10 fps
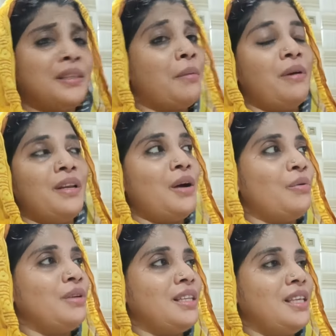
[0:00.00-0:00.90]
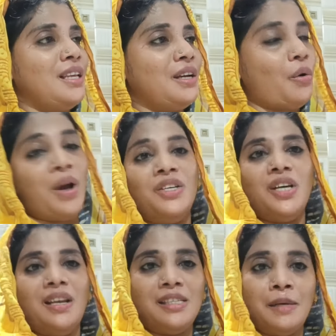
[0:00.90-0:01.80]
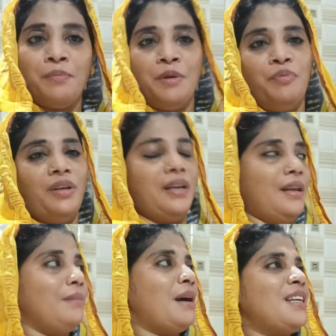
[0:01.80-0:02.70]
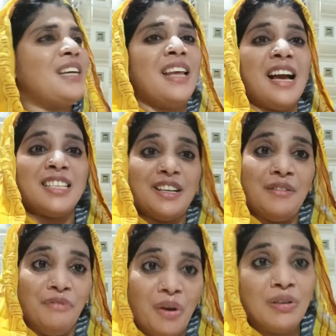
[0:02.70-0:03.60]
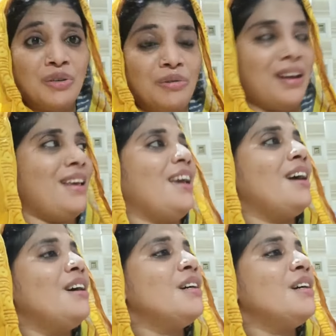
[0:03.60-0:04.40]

तमन्ना उनकी दिली ख्वाहिश अल्लाह सब की पूरी करे बाकी चले आज का ब्लॉग शुरू करेंगे